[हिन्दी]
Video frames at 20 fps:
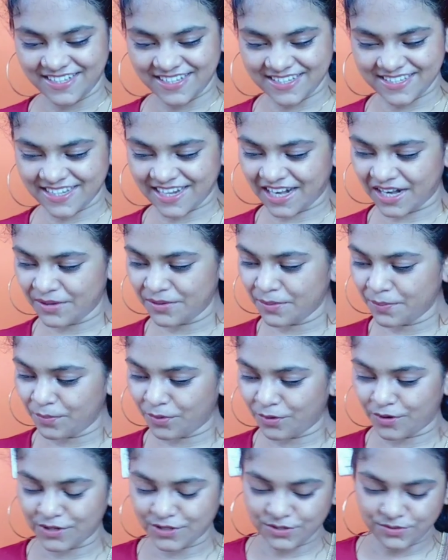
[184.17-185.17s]
ये साड़ी भी
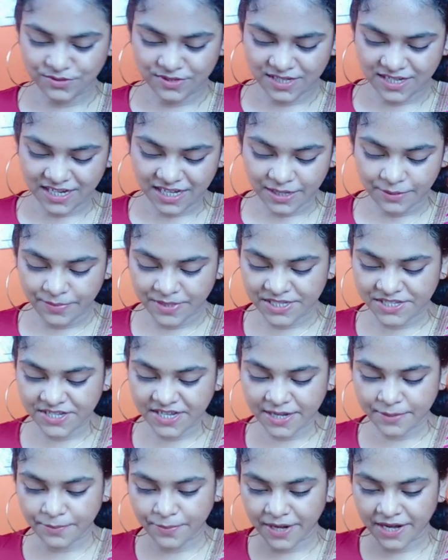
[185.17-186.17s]
बहुत सुंदर है ये भी
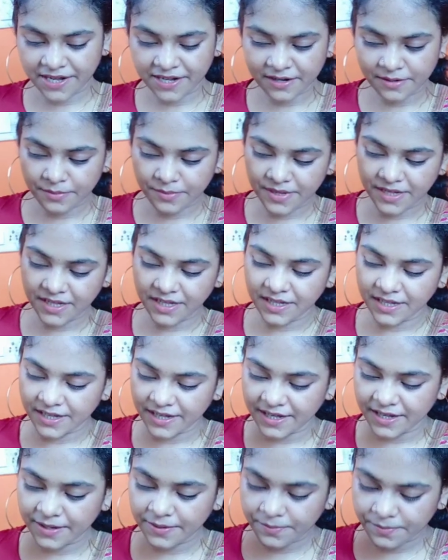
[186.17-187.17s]
चेक पैटर्न में ही
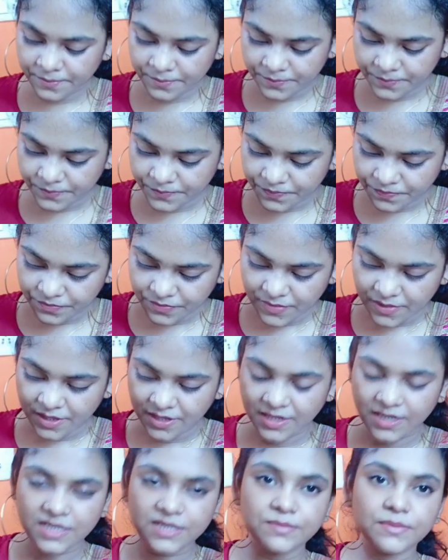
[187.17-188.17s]

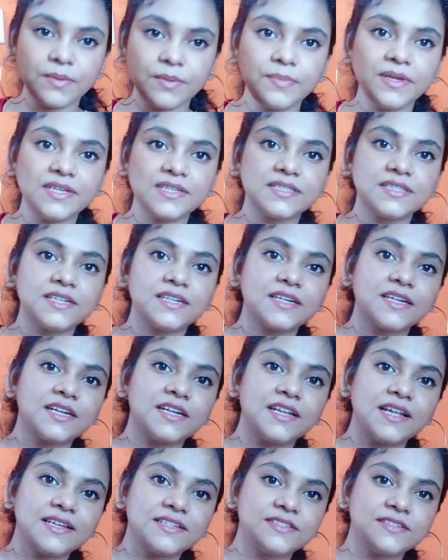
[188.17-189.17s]
है इसमें भी इस तरह
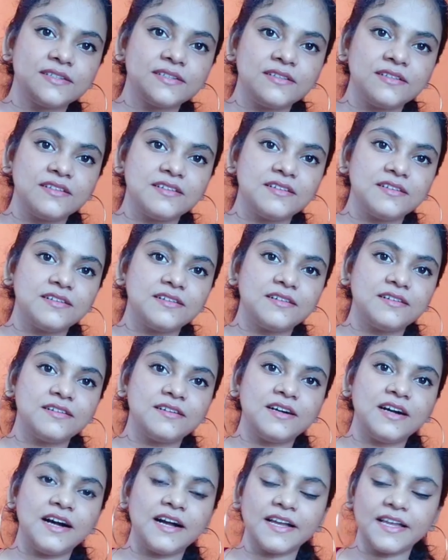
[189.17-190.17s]
के टैसल
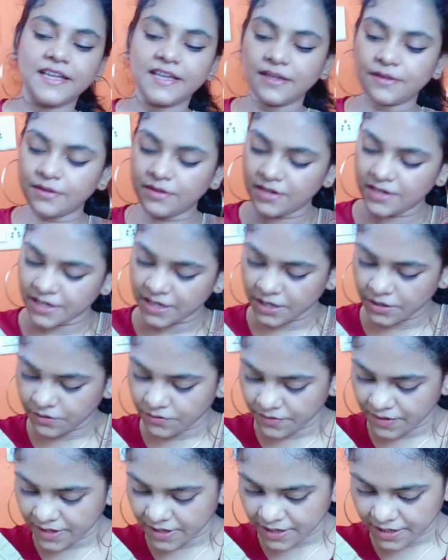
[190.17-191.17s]
आगे लगे
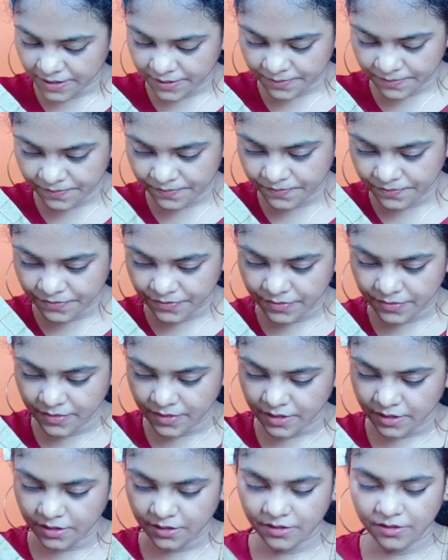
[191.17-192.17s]
हुए हैं
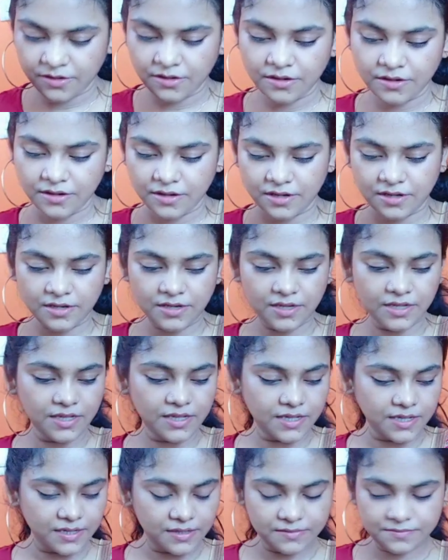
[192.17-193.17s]
और
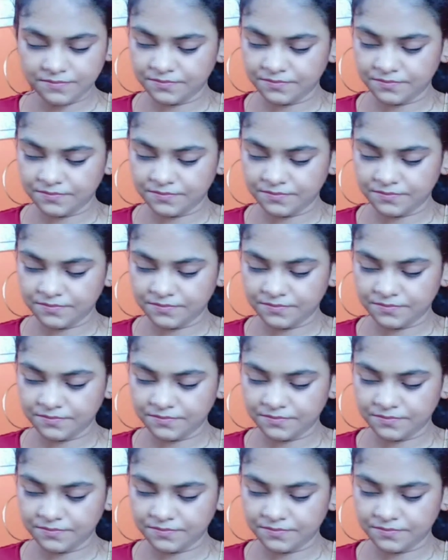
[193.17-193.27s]
ये